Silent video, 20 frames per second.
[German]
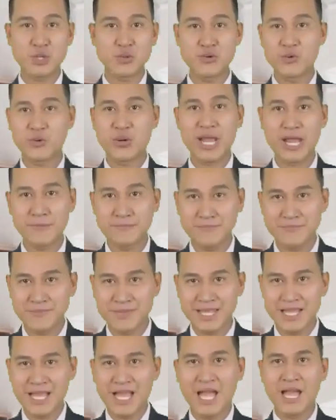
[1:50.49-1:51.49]
Hell
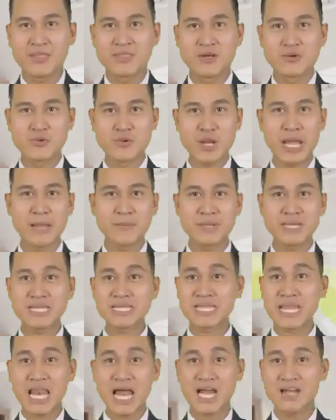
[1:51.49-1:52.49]
von Sinnen, das
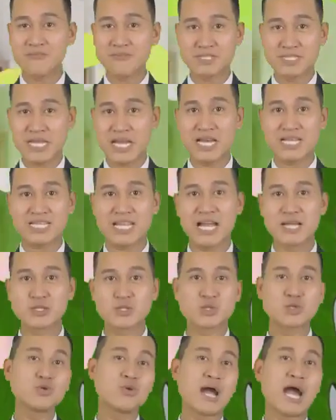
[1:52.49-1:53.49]
steht für Humor,
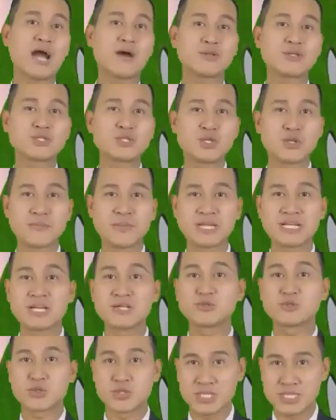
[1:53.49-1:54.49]
starke
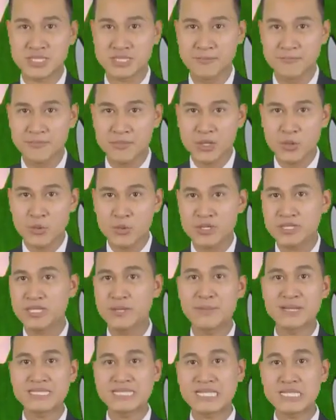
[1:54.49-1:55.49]
Frauen, freie
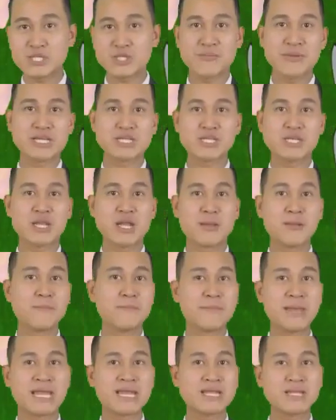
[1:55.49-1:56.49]
Sexualität und auch
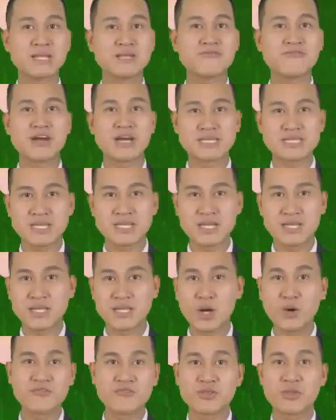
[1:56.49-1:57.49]
einen freien
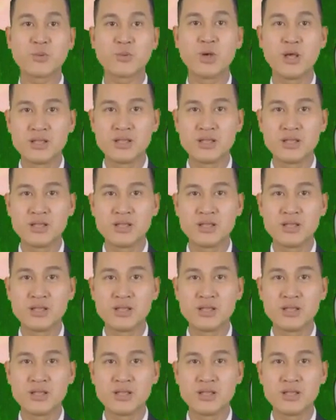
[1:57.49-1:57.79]
Körper.